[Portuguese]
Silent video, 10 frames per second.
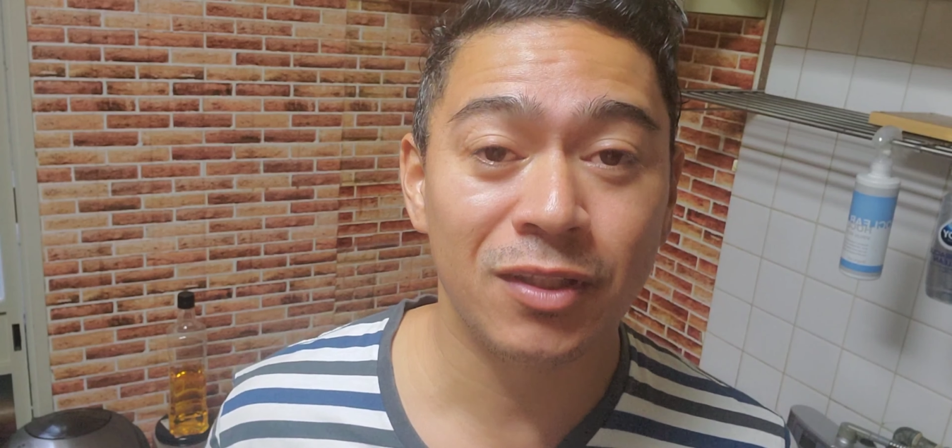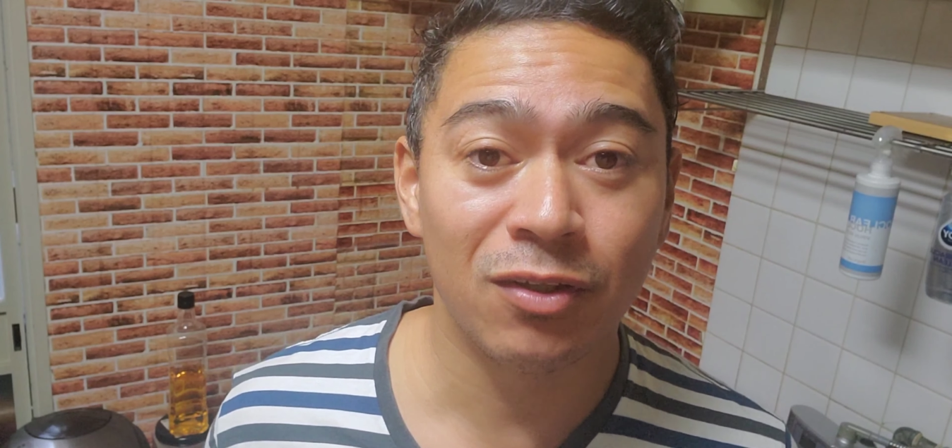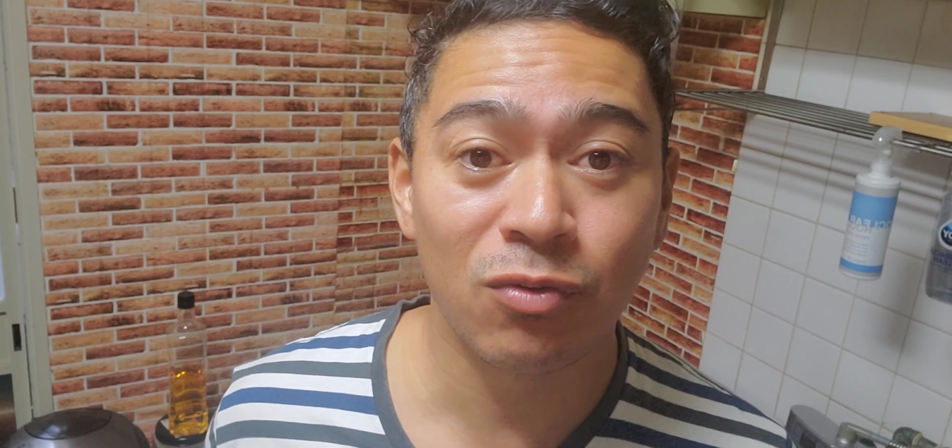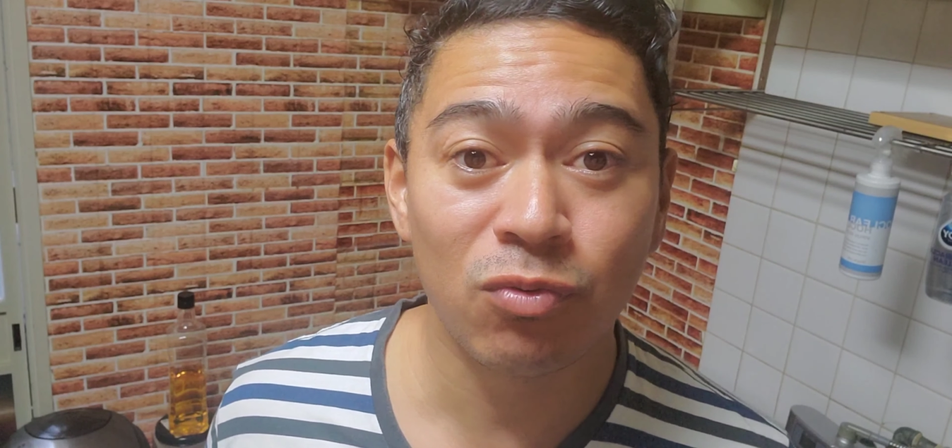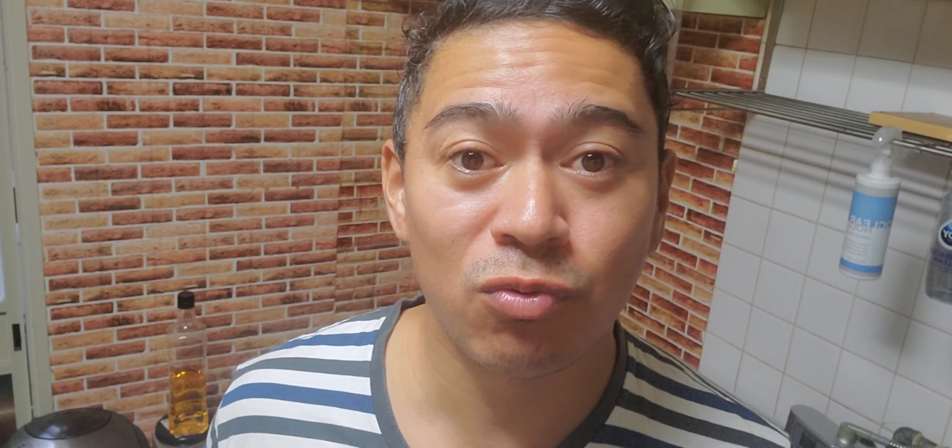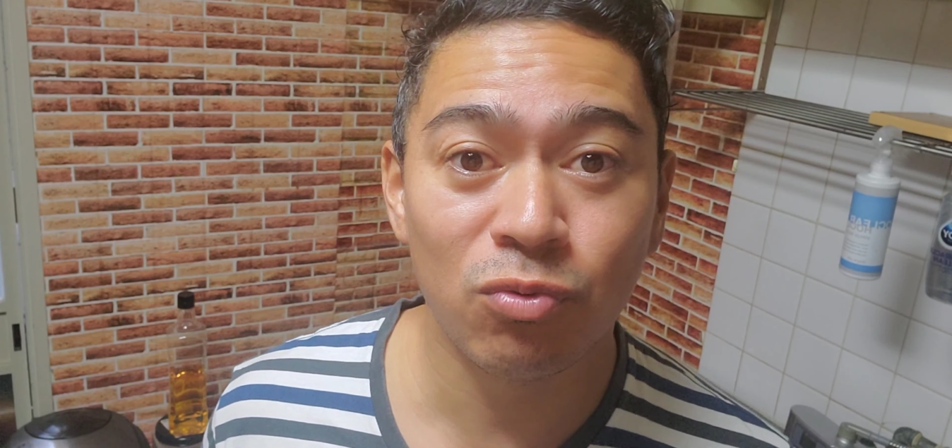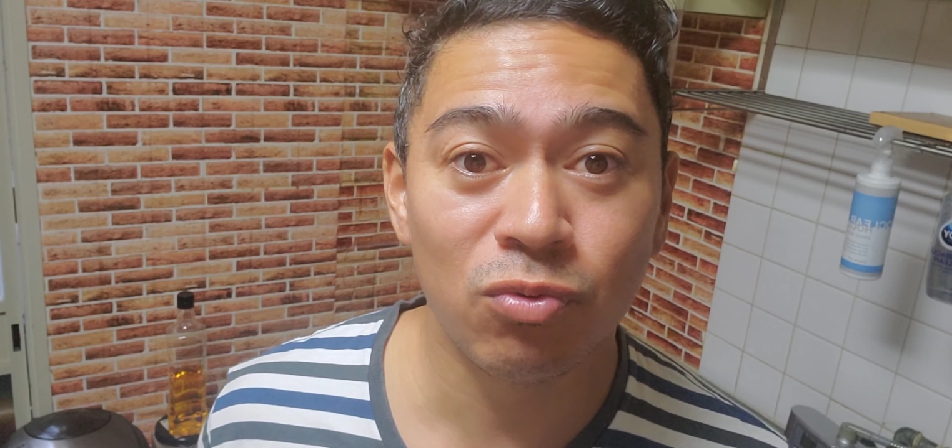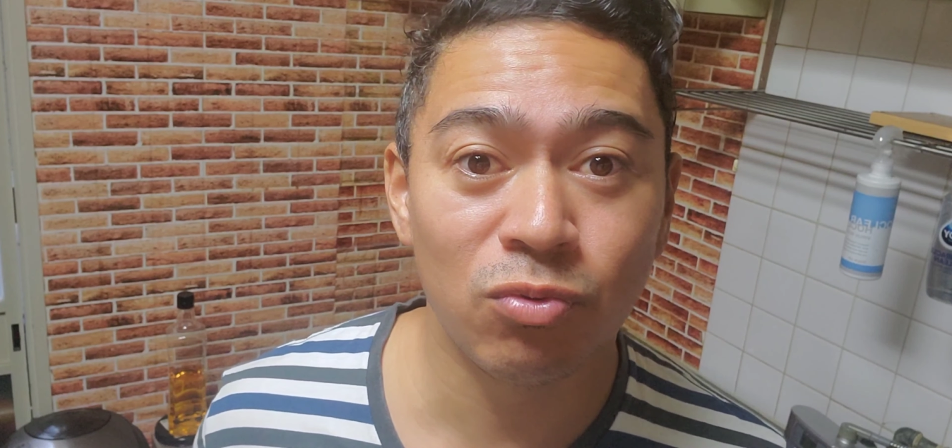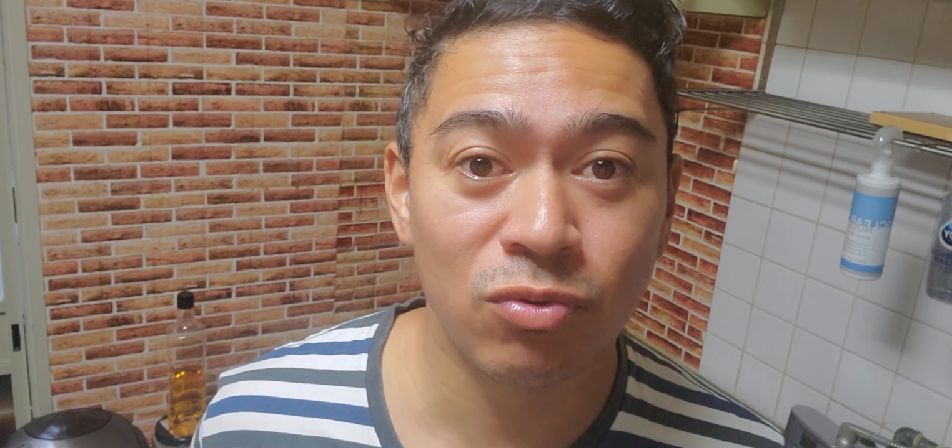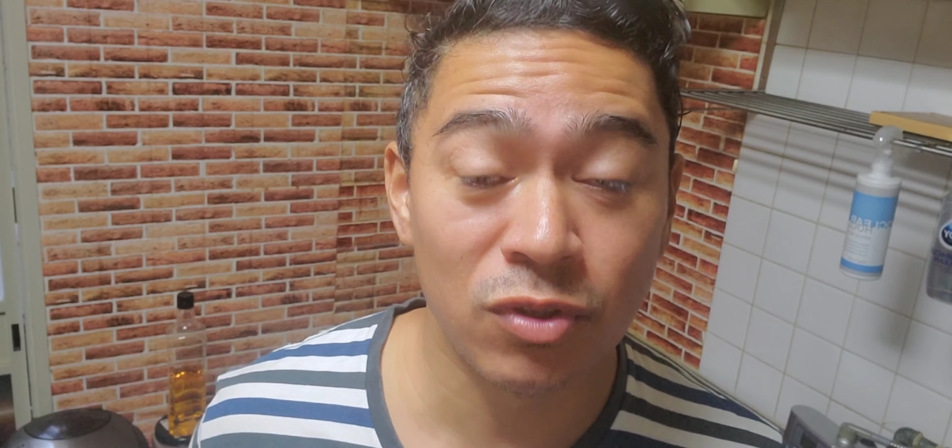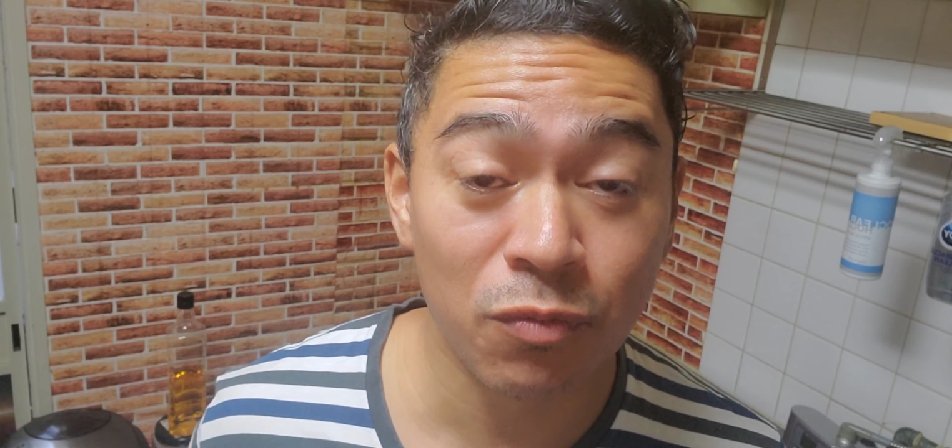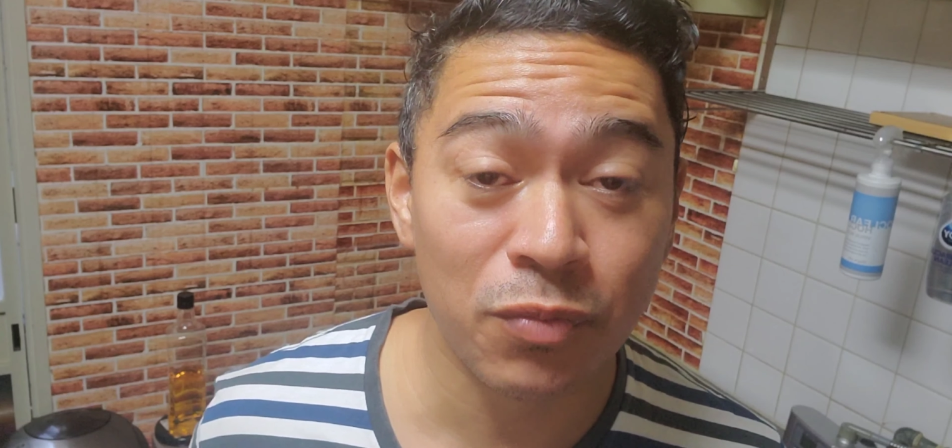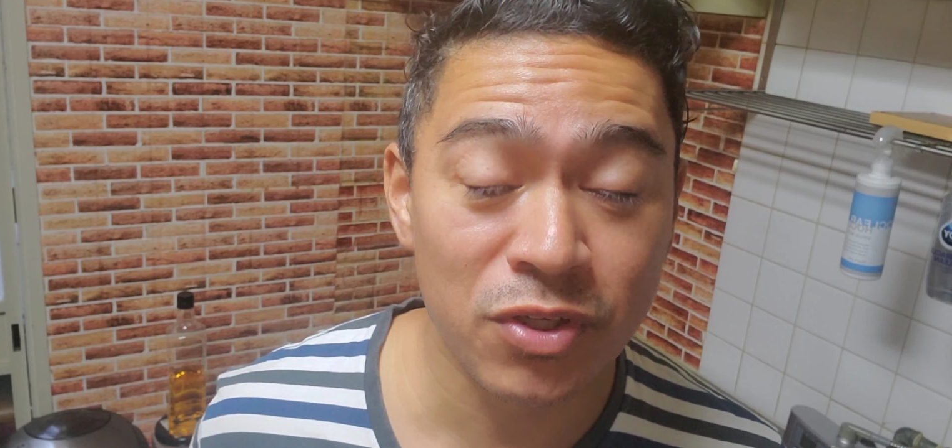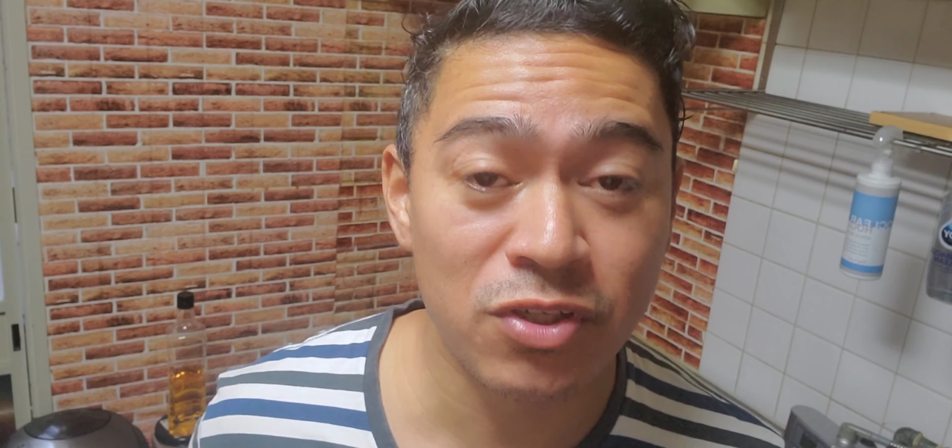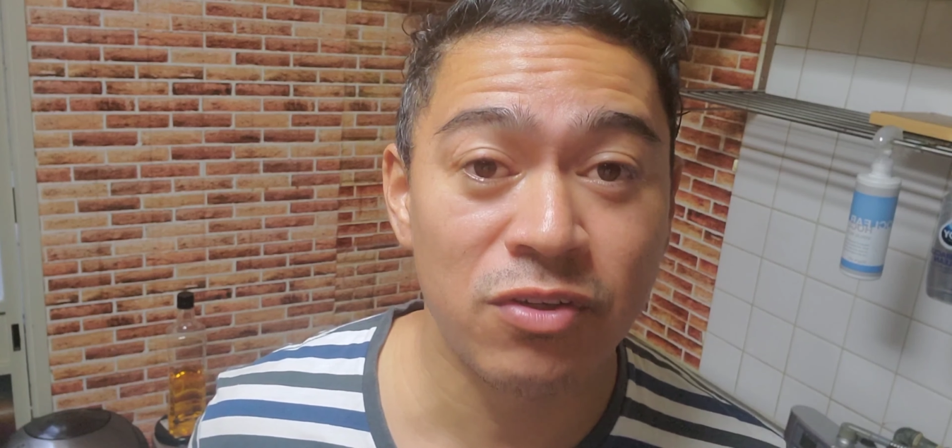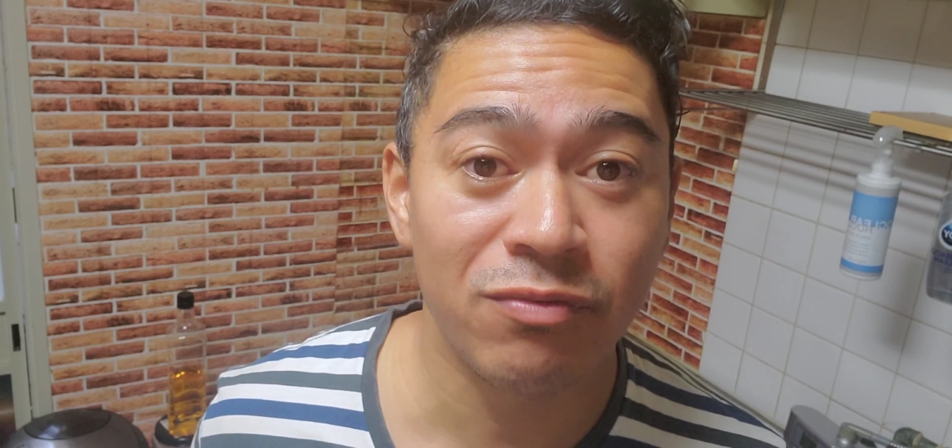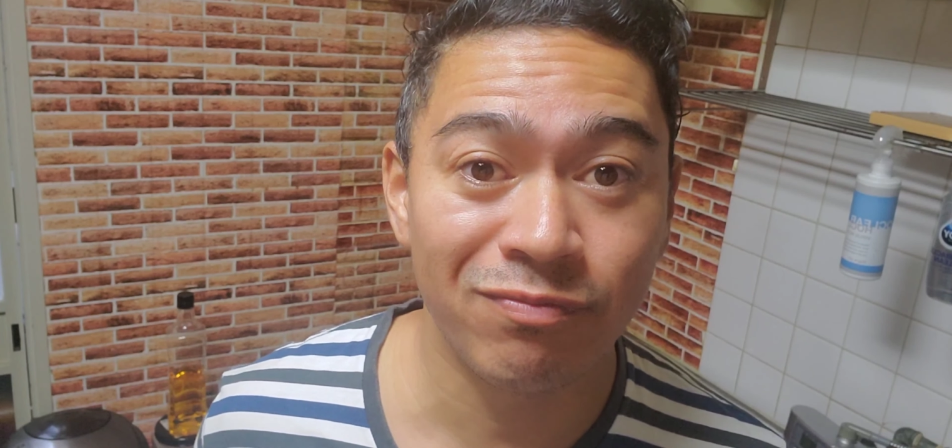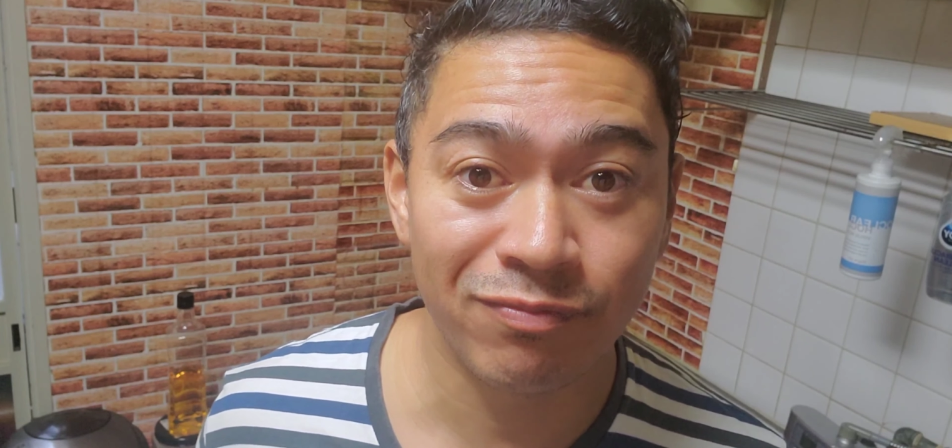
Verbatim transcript: tem um susto. São um peixe